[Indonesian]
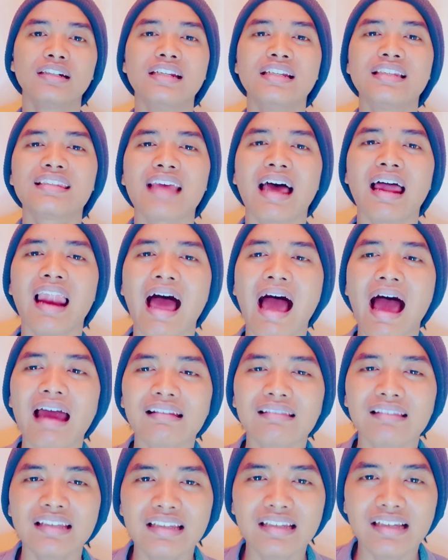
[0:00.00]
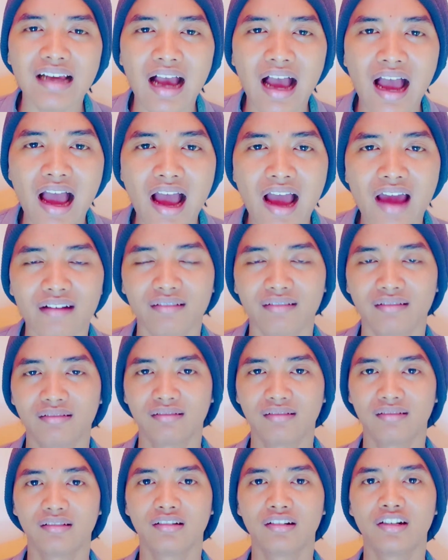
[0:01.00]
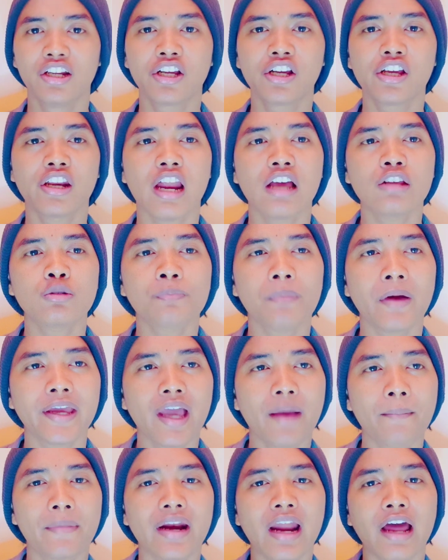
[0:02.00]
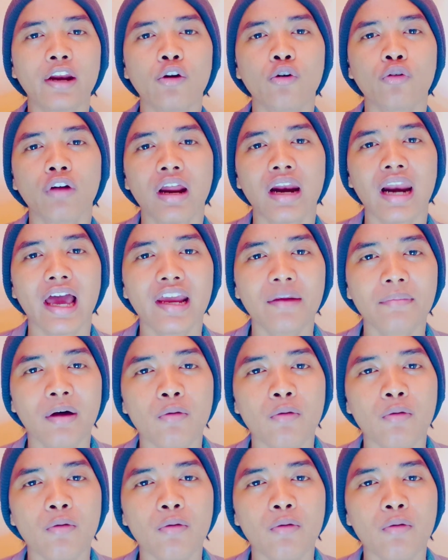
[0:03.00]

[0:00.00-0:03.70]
disalahartikan dikira supaya menarik orang lain